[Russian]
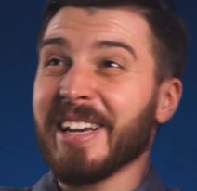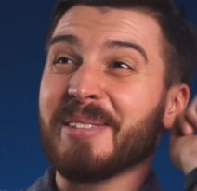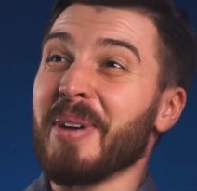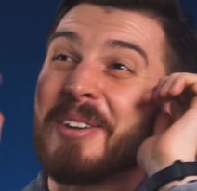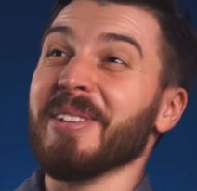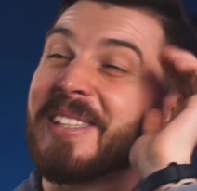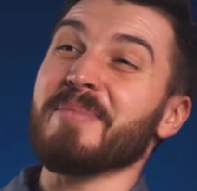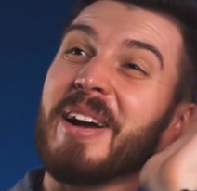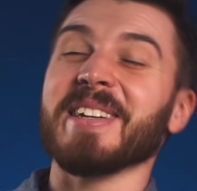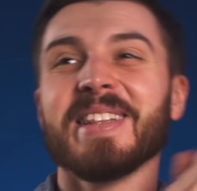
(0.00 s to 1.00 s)
я смогу
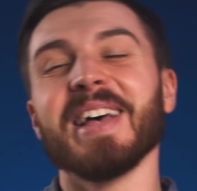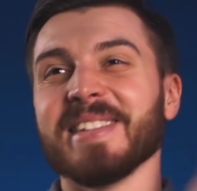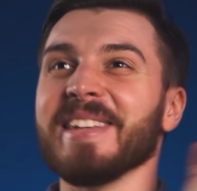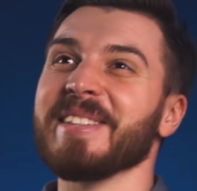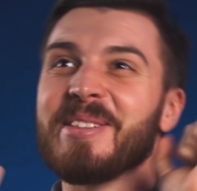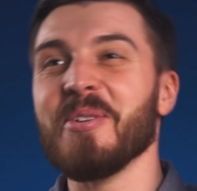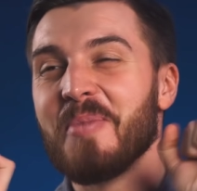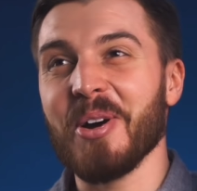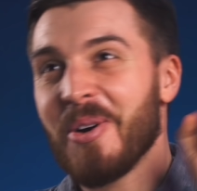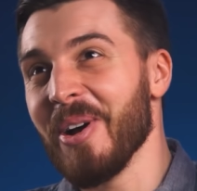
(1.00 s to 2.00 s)
снимать классные
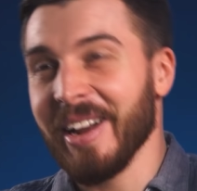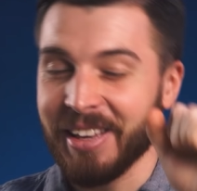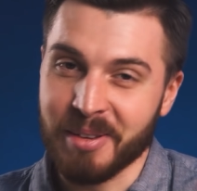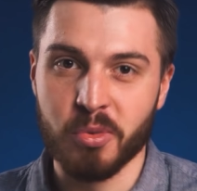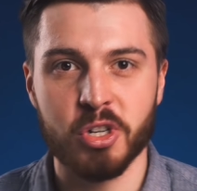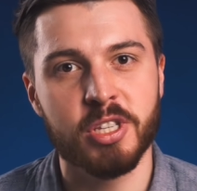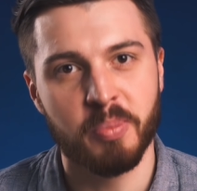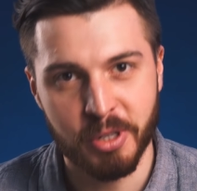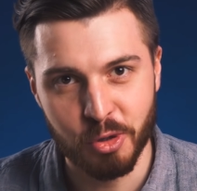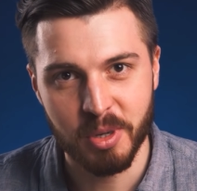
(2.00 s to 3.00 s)
слоумо-ролики, можете
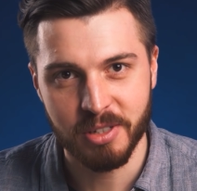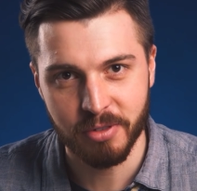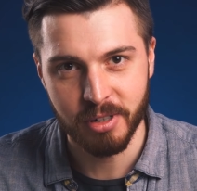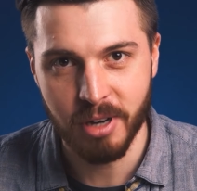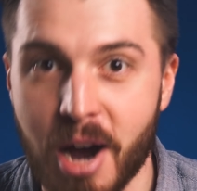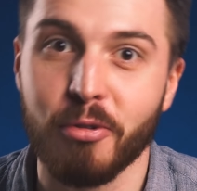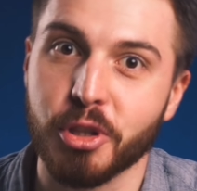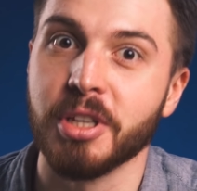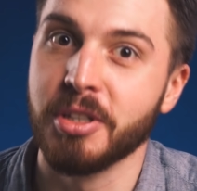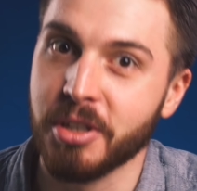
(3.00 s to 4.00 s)
подумать вы. А вот и